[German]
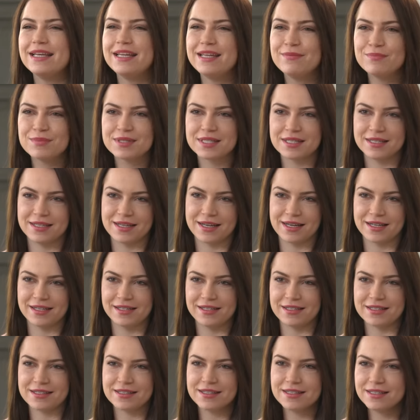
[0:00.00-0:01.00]

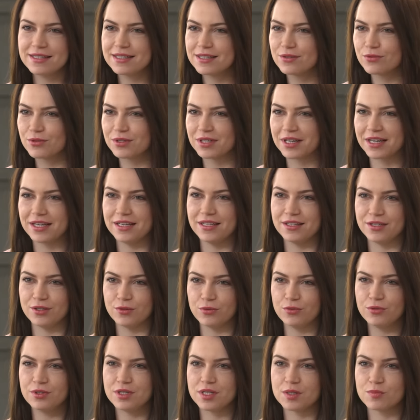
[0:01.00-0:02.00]
Lebensinhalt, es ist nicht nur eine
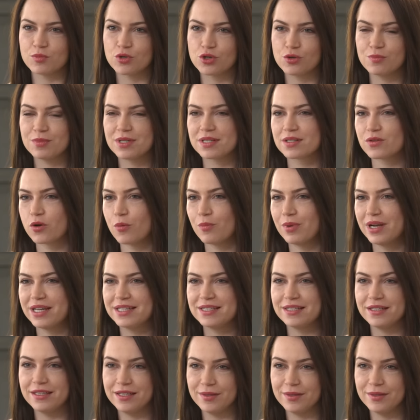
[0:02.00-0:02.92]
Religion, es bestimmt das komplette